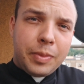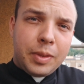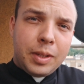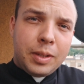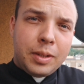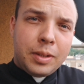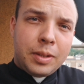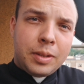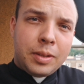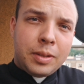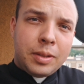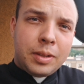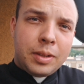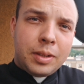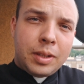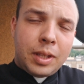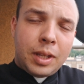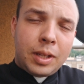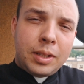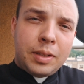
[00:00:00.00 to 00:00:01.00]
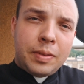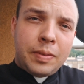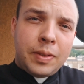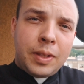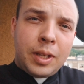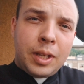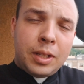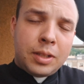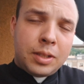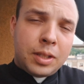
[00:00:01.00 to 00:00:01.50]
E, tak się
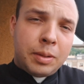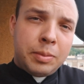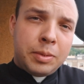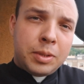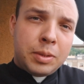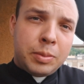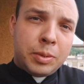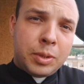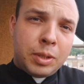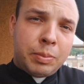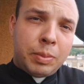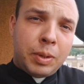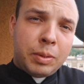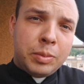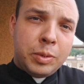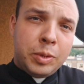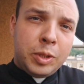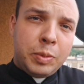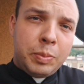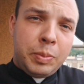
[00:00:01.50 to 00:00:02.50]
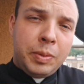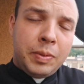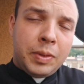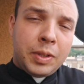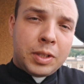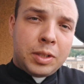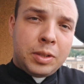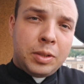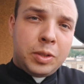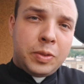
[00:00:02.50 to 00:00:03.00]
wydaje czasami, że może Pan Bóg śpi w
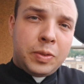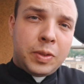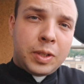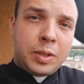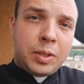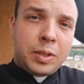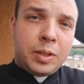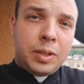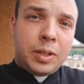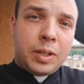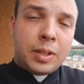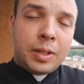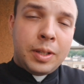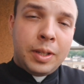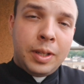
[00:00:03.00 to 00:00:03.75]
naszych doświadczeniach.